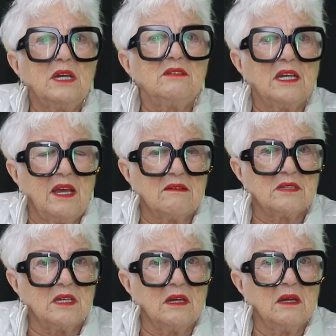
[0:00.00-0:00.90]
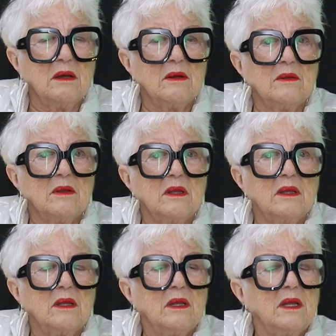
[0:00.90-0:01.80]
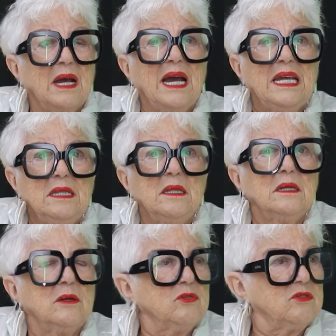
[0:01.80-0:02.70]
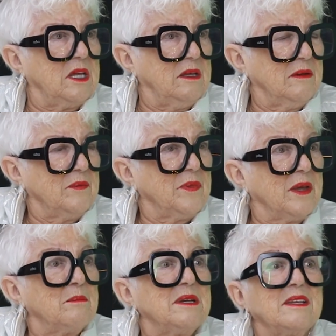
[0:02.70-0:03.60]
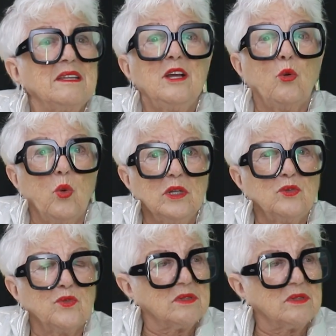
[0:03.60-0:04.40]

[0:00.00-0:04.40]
o que, que você quer ser? Ainda não sei. Mas enquanto